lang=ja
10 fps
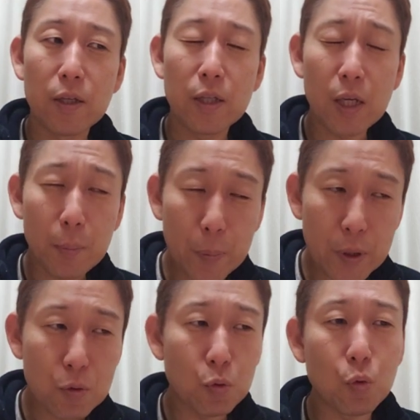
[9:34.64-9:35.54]
やっぱ
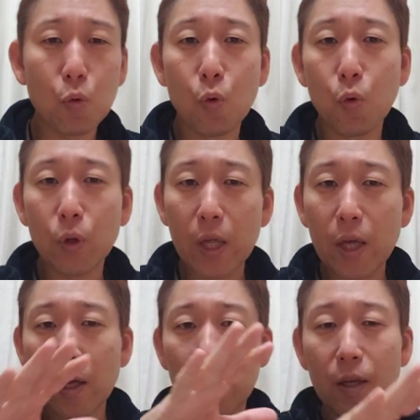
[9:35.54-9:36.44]
りちょっとこう
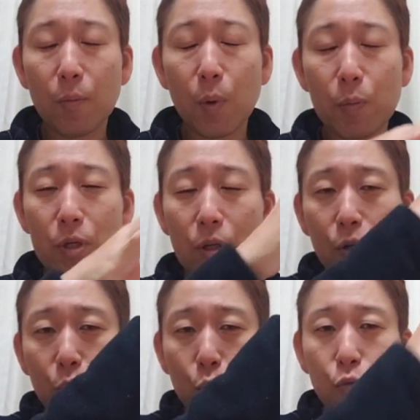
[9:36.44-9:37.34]
ね、ミーシャさ
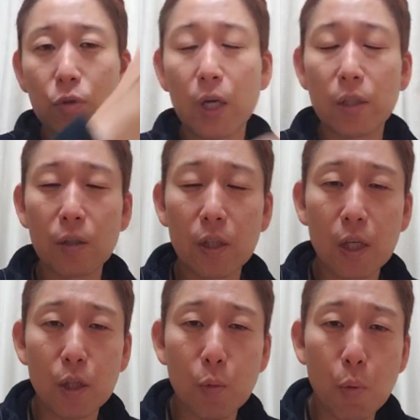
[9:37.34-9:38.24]
んとも歌い手さん
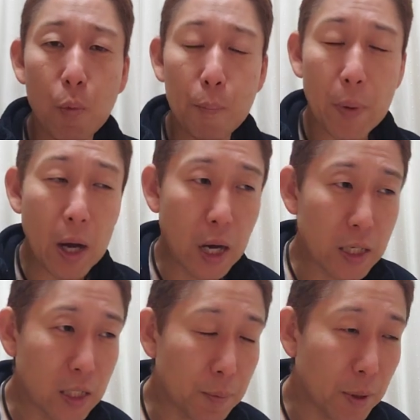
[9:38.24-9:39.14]
の中でももう
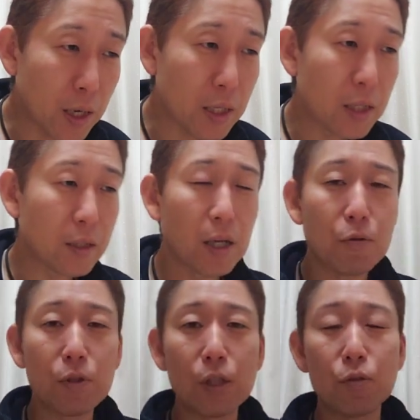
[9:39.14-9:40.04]

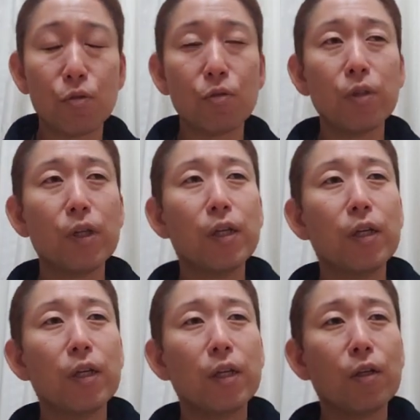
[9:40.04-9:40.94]
バリバリテクニック、
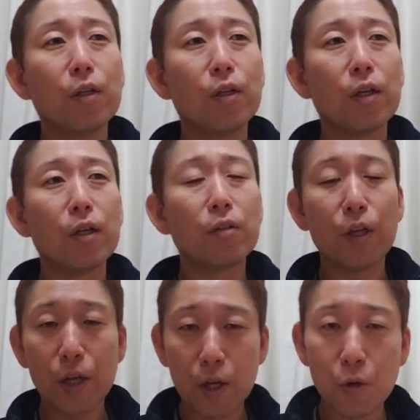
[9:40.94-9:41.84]

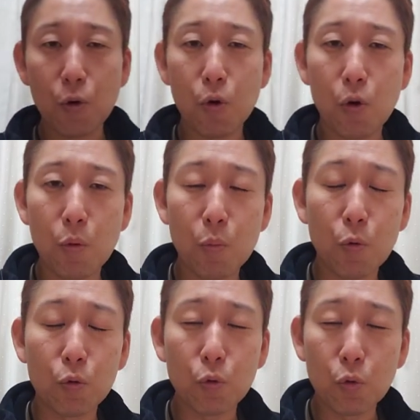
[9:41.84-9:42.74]
えー、声量、
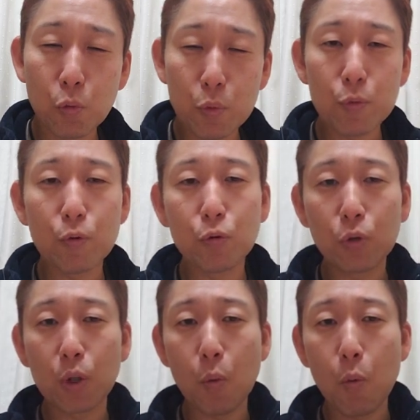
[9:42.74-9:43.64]
もうどの部分を
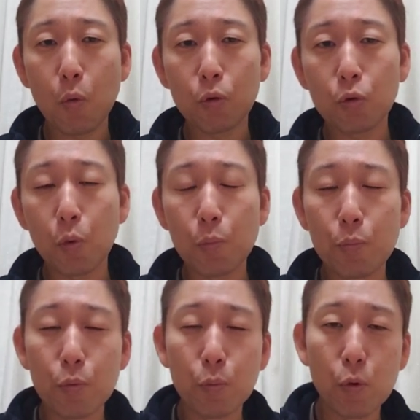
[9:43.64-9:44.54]
とってももう
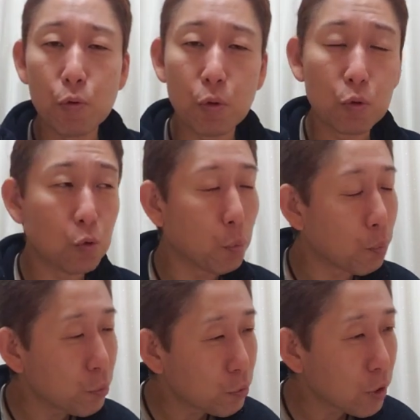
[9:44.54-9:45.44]
トップの、
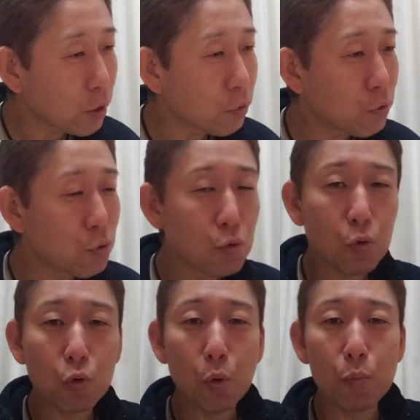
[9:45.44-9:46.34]
トップクラス中
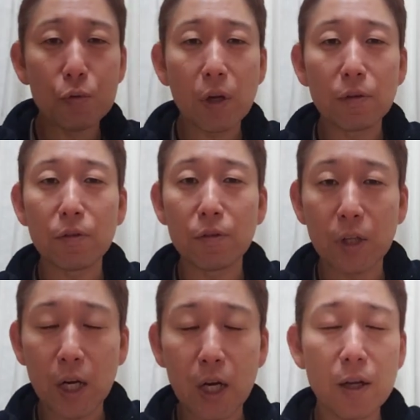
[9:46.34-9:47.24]
のトップクラスです
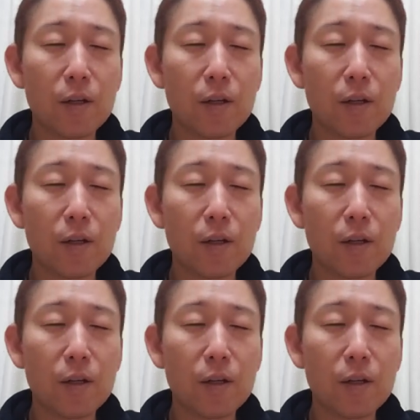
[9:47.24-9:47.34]
から。